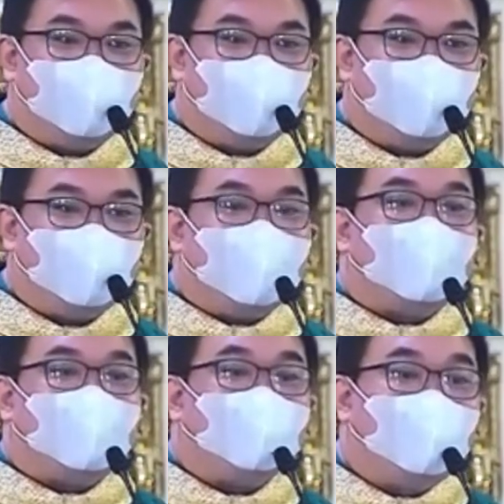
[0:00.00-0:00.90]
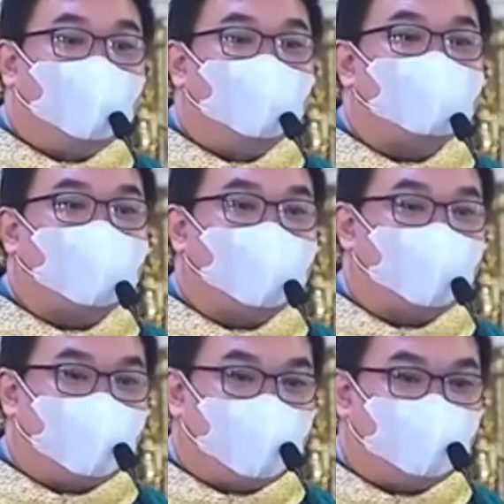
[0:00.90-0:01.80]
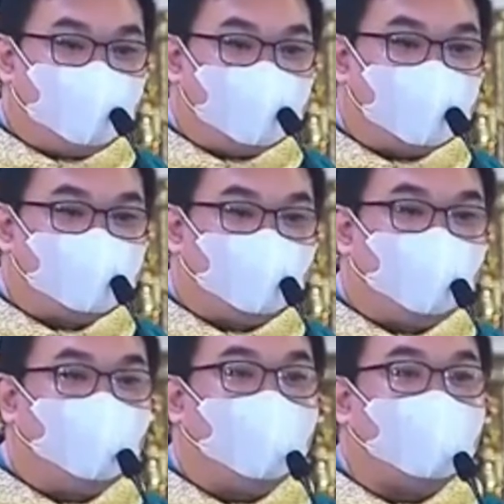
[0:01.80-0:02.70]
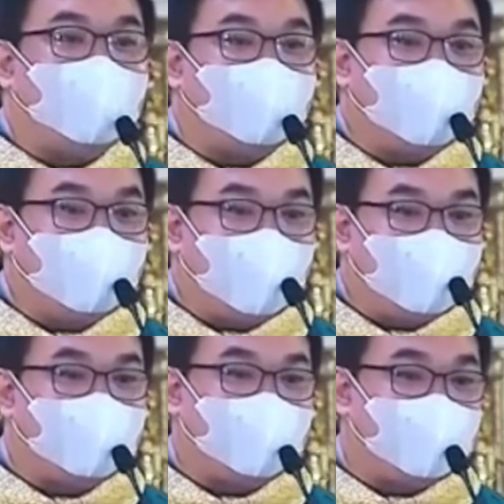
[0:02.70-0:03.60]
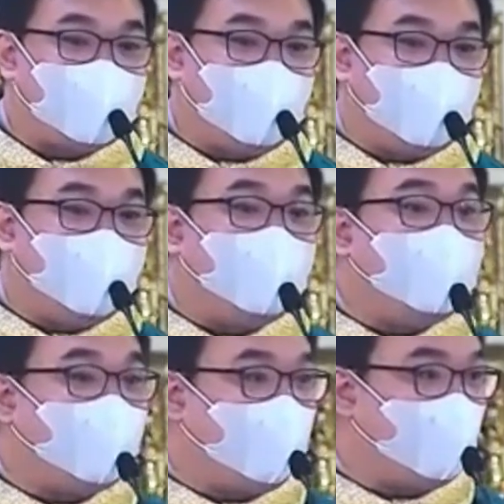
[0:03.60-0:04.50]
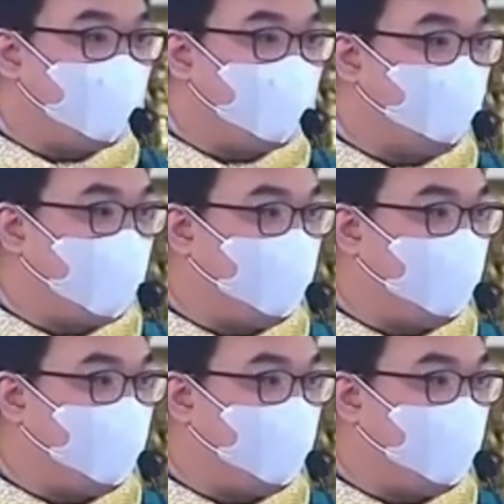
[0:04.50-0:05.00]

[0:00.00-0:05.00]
kung tayo rin mismo ay hindi natin sila inirerespeto.